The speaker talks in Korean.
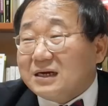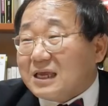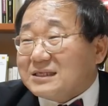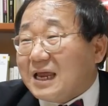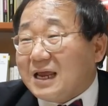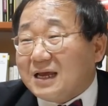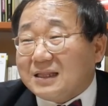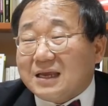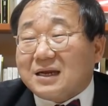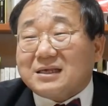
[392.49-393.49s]
이렇게 살아야
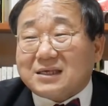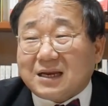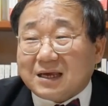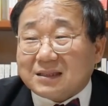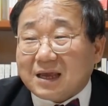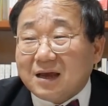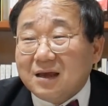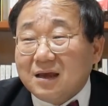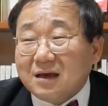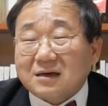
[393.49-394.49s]
돼, 이렇게 살아야 돼.
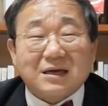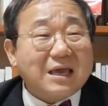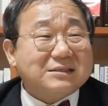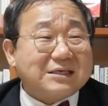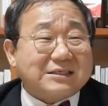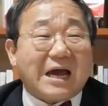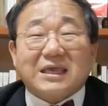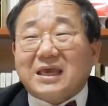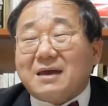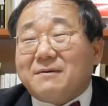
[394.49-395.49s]
그게 이제
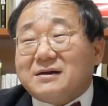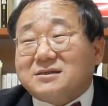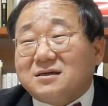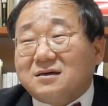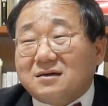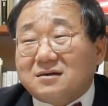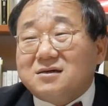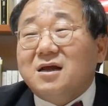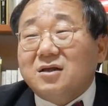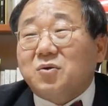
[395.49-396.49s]
자기
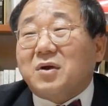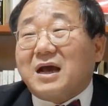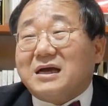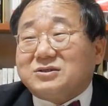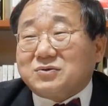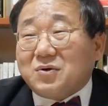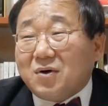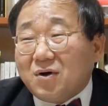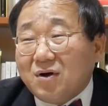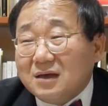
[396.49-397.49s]
개발서를 통해
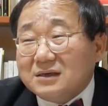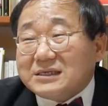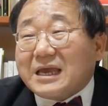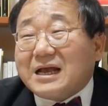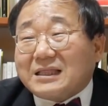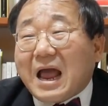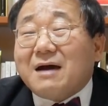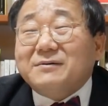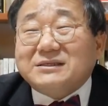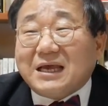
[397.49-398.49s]
가지고 자기가
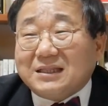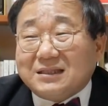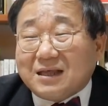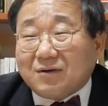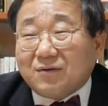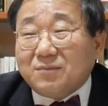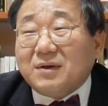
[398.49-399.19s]
답을 찾는다고